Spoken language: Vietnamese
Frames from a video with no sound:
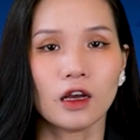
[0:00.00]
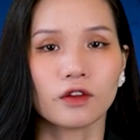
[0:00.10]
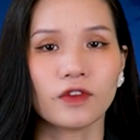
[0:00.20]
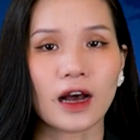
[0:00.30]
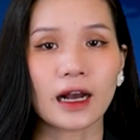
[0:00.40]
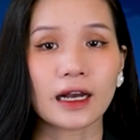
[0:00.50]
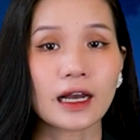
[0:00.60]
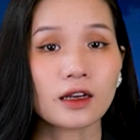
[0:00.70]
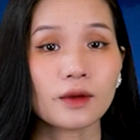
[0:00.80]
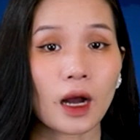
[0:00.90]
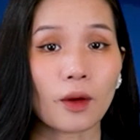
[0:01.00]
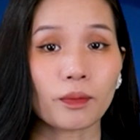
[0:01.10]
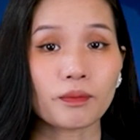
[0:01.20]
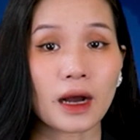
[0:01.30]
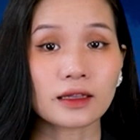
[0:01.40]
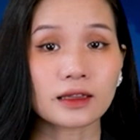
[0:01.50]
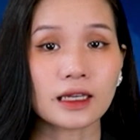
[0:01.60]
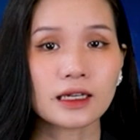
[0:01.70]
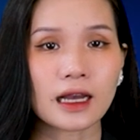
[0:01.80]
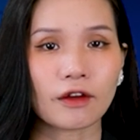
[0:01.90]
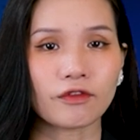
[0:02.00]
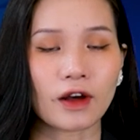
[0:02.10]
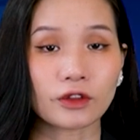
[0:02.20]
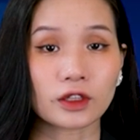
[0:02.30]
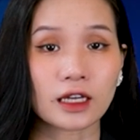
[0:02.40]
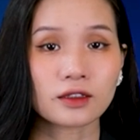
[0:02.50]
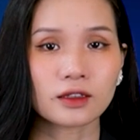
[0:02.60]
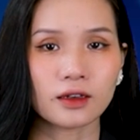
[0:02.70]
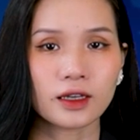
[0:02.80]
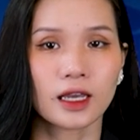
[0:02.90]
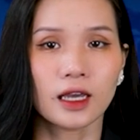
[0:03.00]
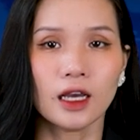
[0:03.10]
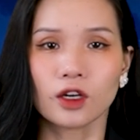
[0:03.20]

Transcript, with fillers: và các lớp học bằng tiếng Nga vào tháng tới,